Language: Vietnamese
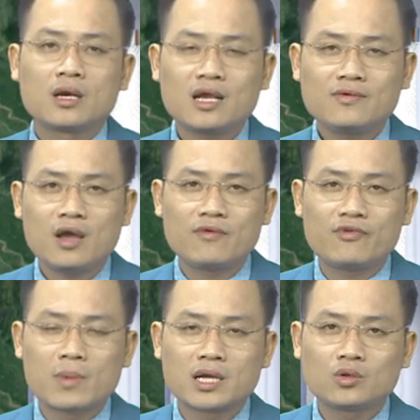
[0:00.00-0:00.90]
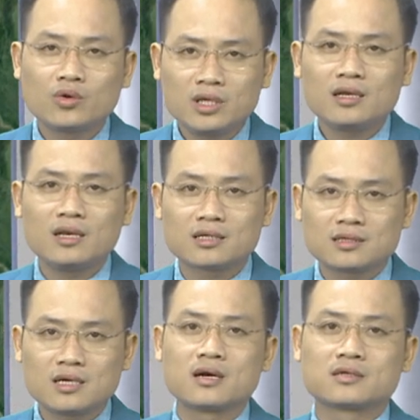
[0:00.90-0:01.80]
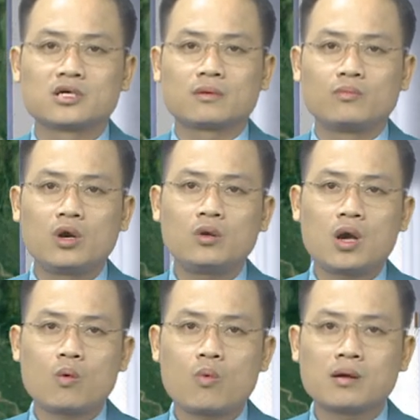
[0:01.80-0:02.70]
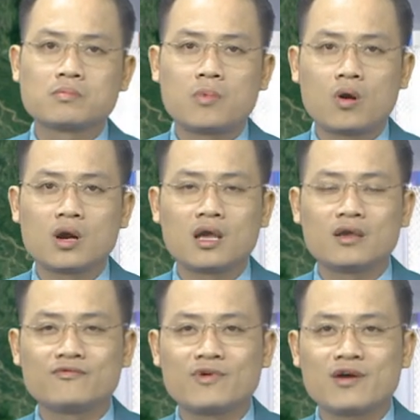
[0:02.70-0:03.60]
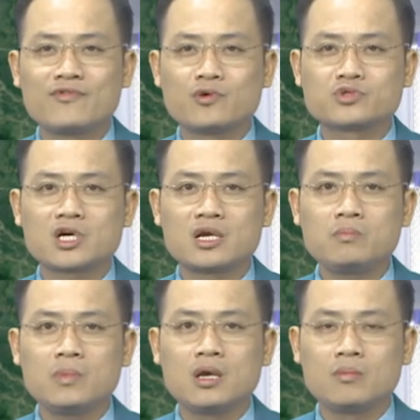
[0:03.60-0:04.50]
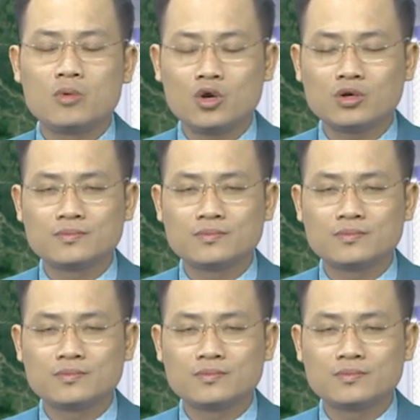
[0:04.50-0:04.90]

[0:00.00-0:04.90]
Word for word: Cách à, phòng bệnh tốt nhất là tích cực diệt mũi loang quang bọ gậy và phòng tránh bị mũi đốt.